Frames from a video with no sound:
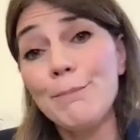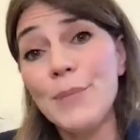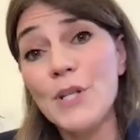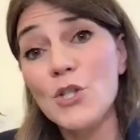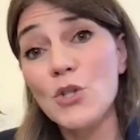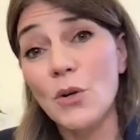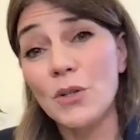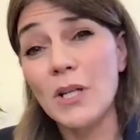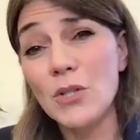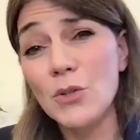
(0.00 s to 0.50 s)

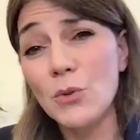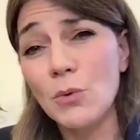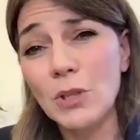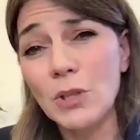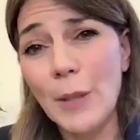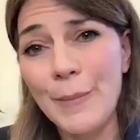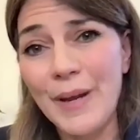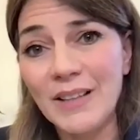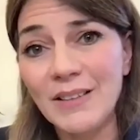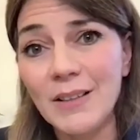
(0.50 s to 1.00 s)
bisogna
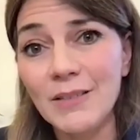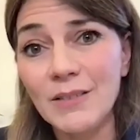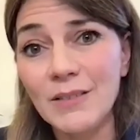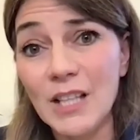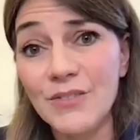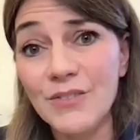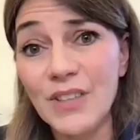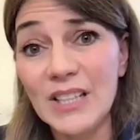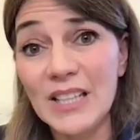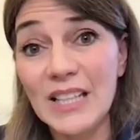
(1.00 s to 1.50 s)
assolutamente
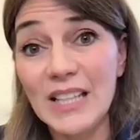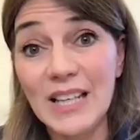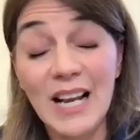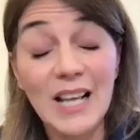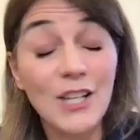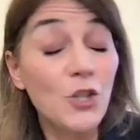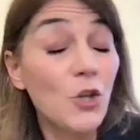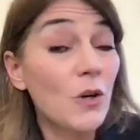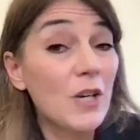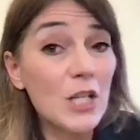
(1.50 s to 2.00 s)

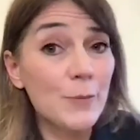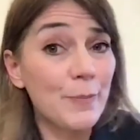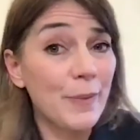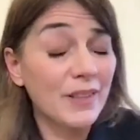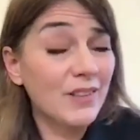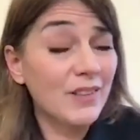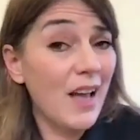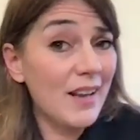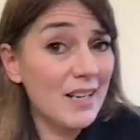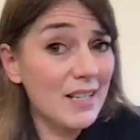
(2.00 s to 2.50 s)
intervenire, non
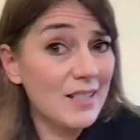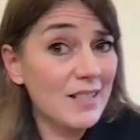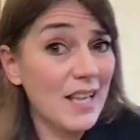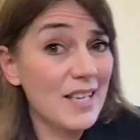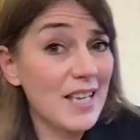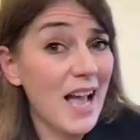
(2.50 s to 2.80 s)
aspettare i sei